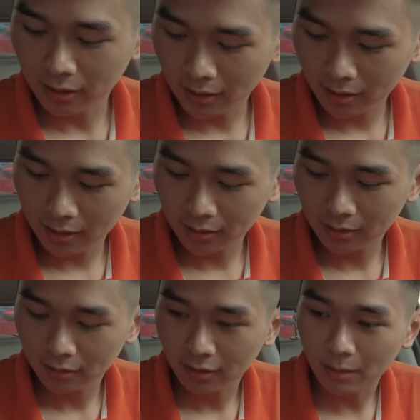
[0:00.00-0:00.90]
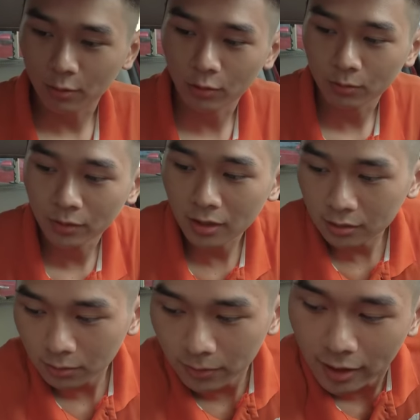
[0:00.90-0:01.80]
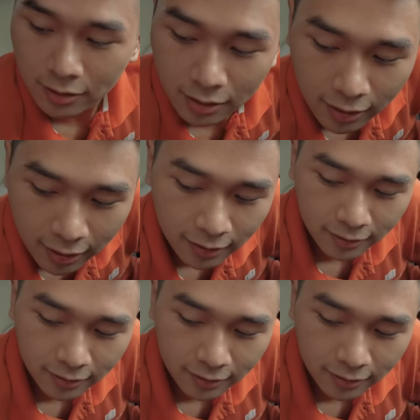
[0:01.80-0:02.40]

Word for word: sẽ làm một ngụm nước súc miệng trước đi.